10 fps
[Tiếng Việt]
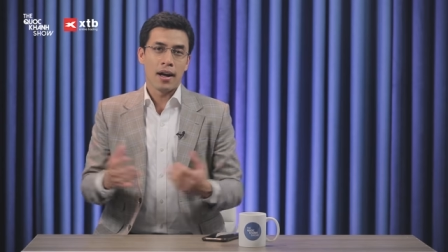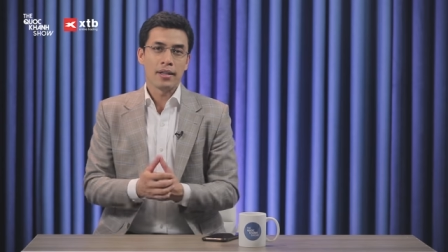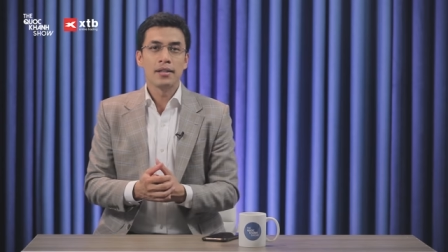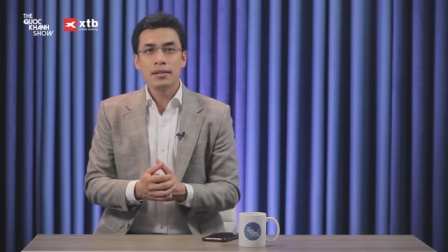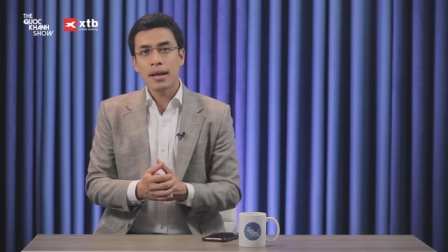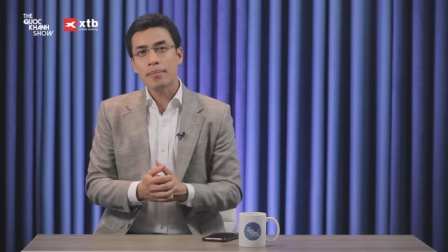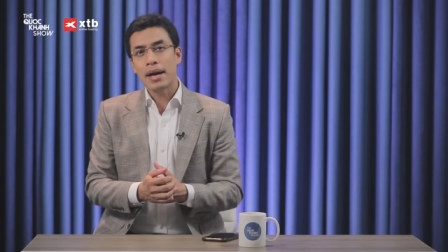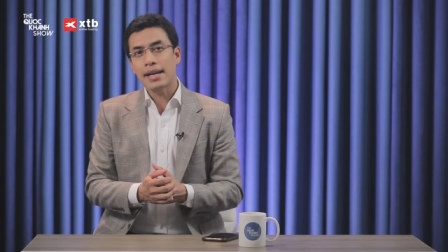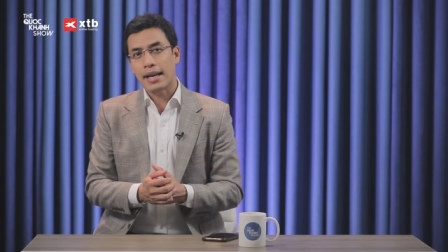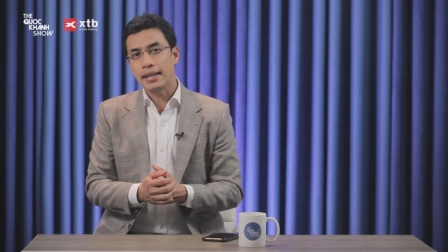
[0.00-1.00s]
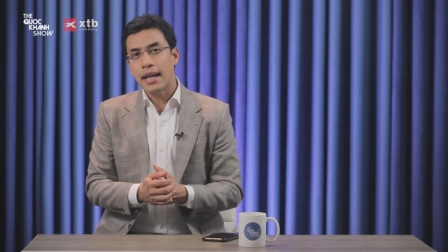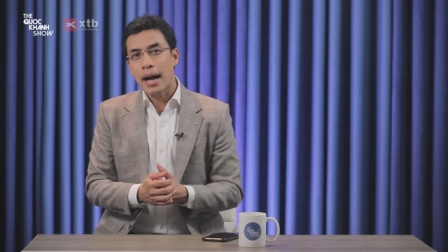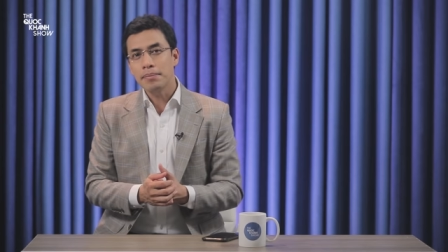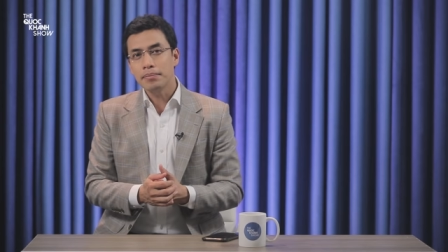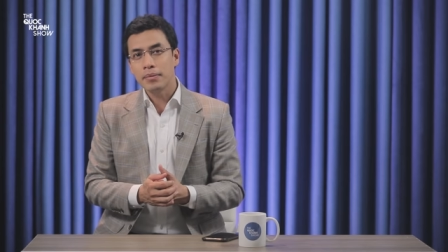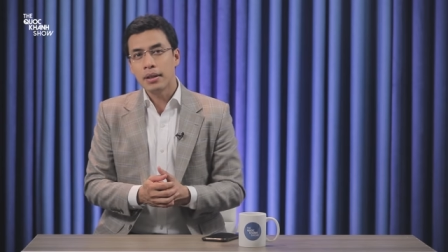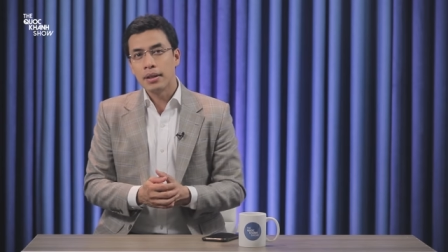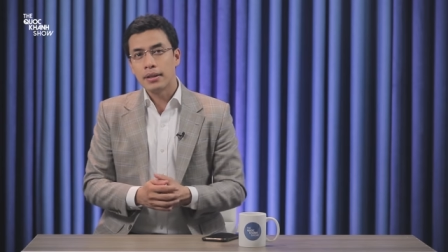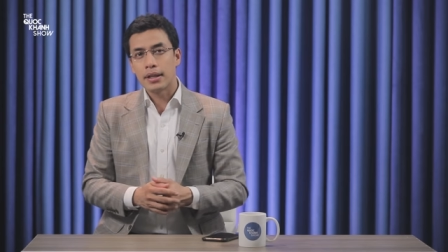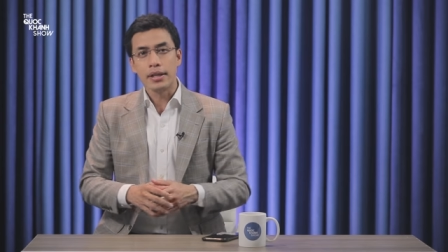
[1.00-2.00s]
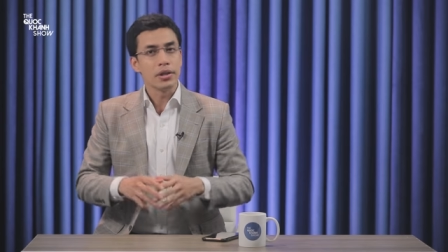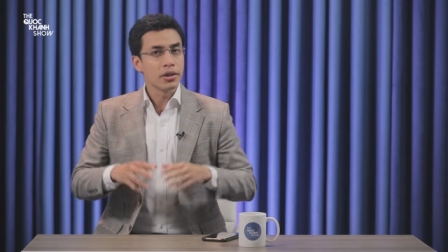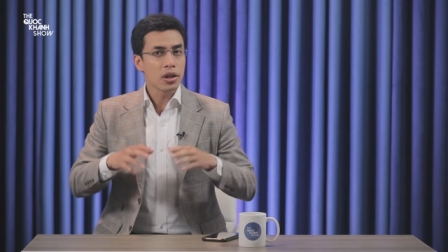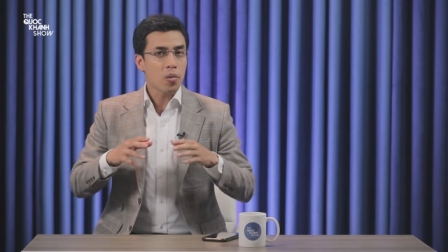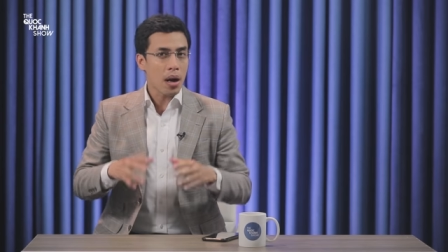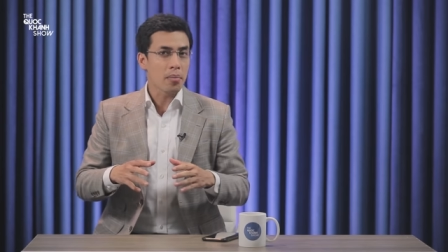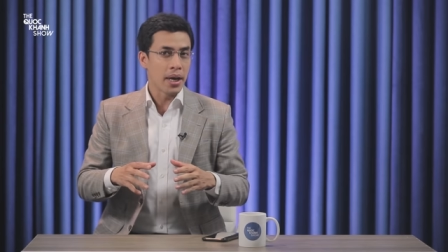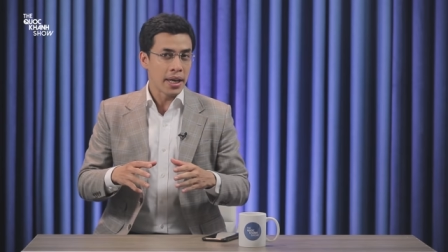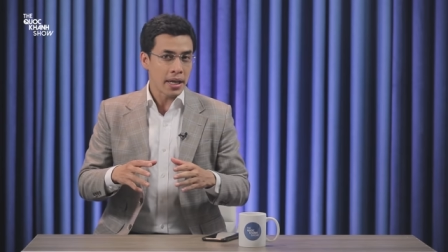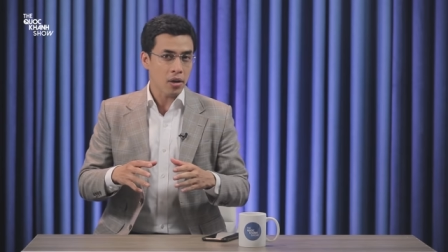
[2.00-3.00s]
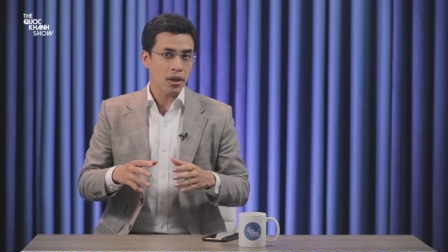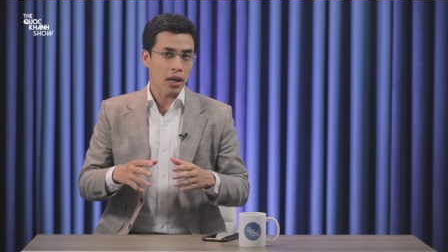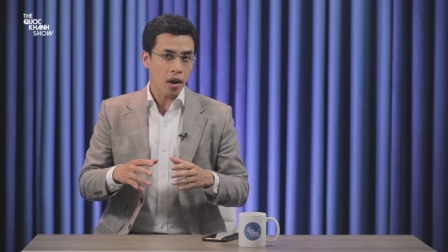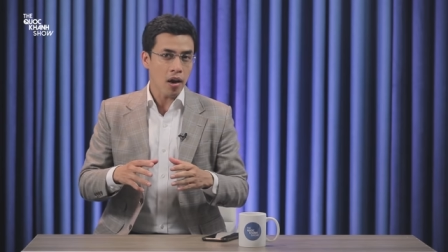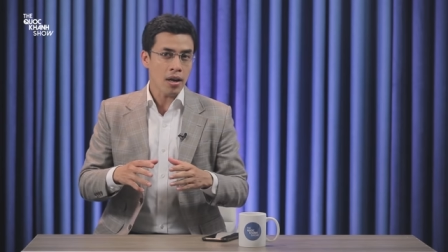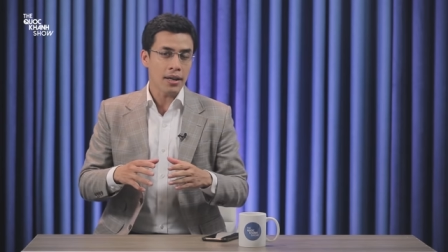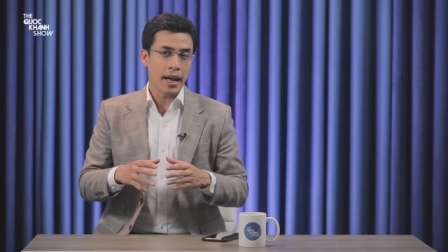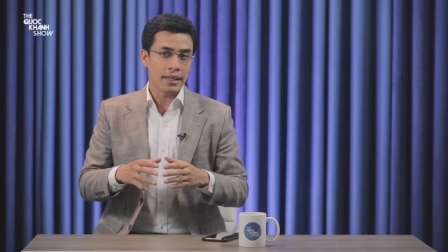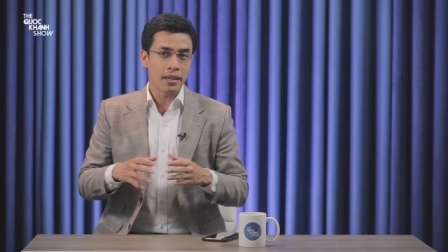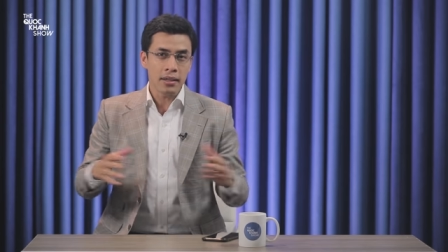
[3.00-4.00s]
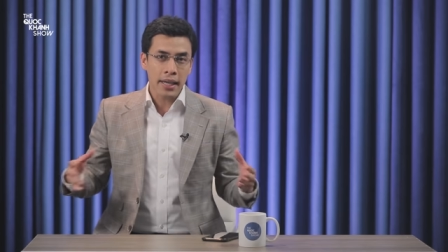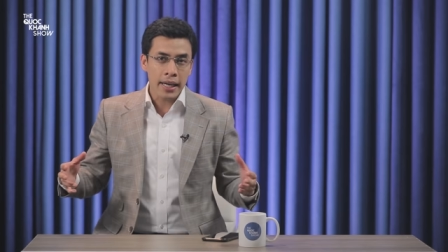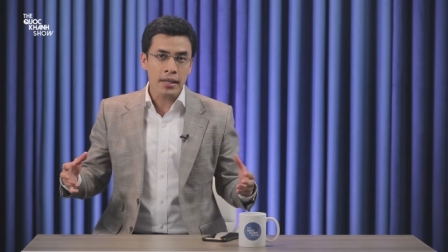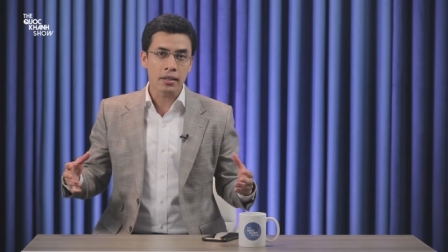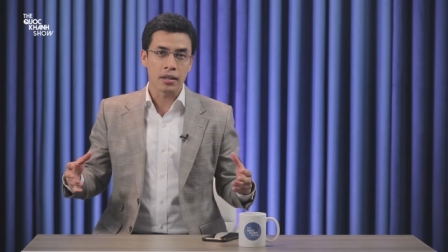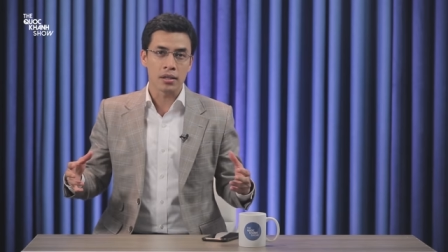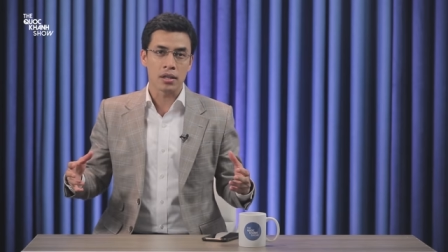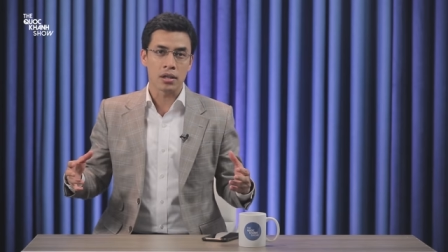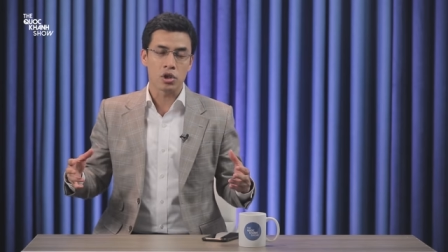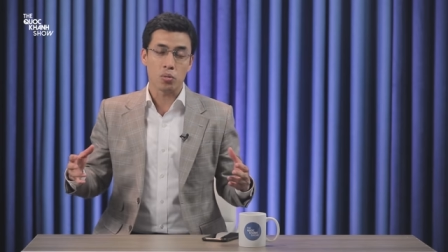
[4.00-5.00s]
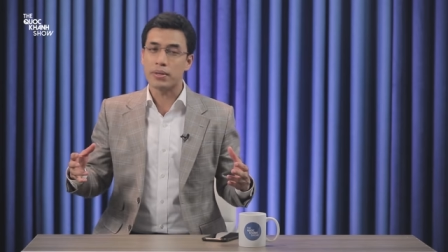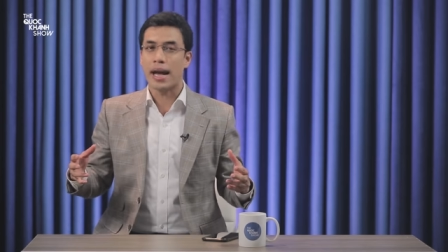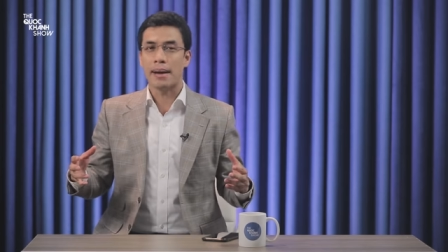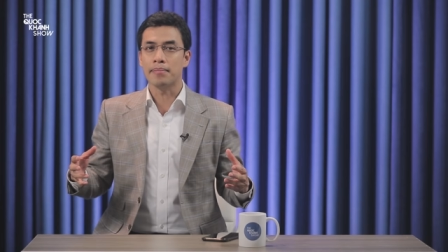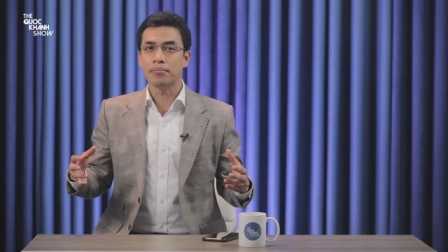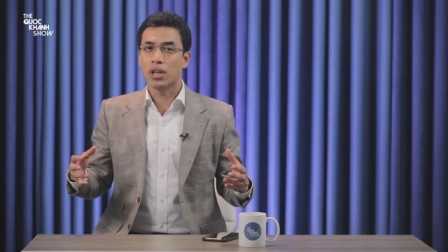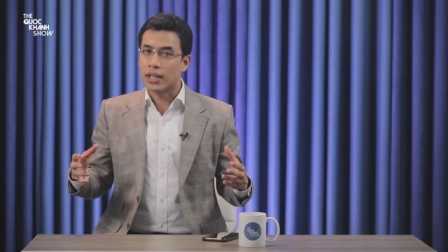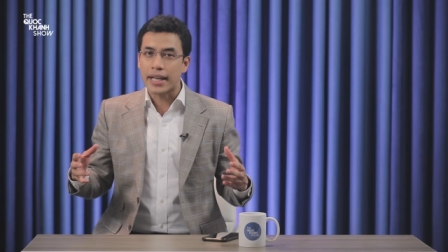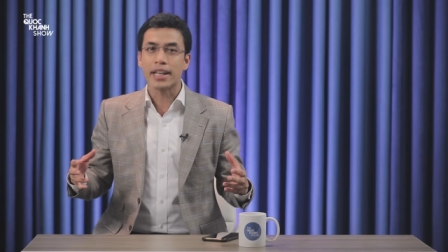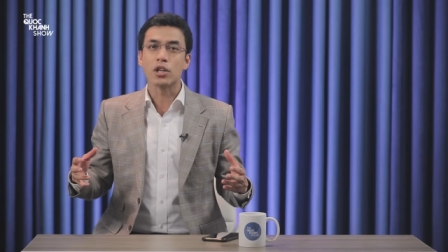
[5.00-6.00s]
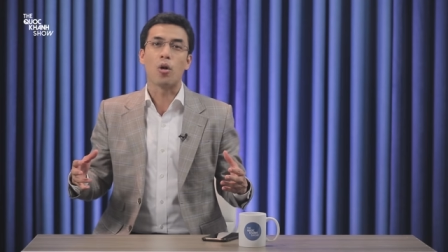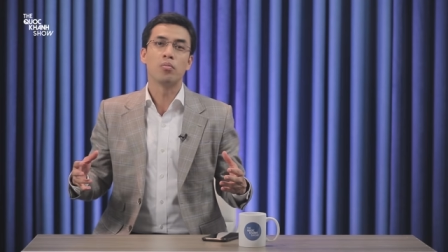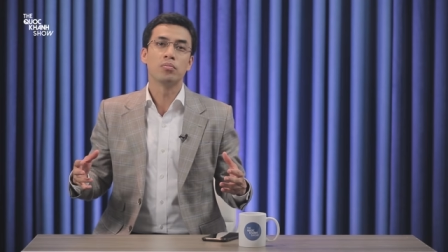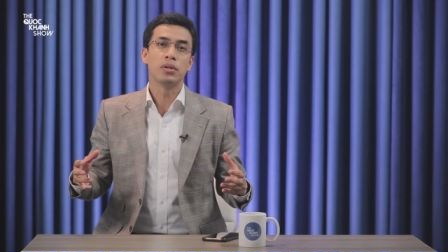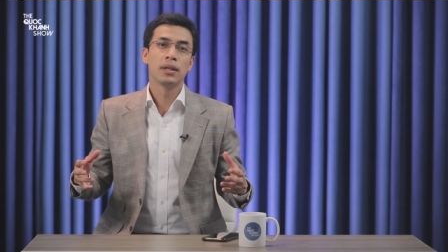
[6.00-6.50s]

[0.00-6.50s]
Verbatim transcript: Như năm 2008, thị trường chứng khoán Mỹ có thể nói đã chứng kiến những sự sụt giảm cực kỳ kinh khủng.